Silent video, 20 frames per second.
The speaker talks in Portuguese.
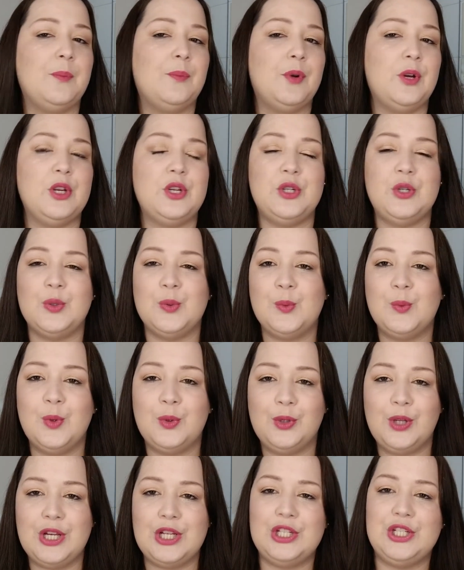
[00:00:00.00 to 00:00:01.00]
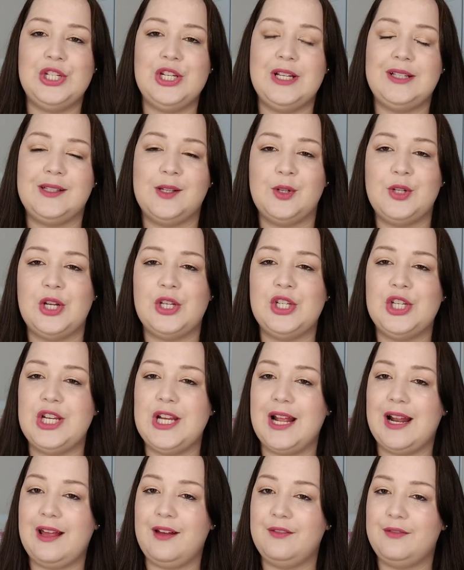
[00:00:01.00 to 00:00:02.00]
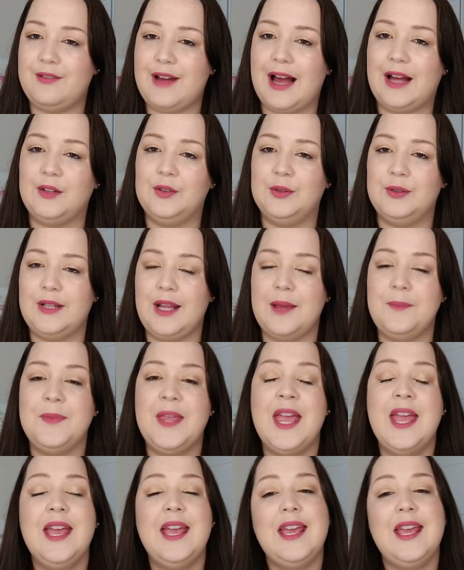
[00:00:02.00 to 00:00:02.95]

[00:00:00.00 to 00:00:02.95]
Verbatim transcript: depois de um ou dois dias que eu já tinha lavado, né?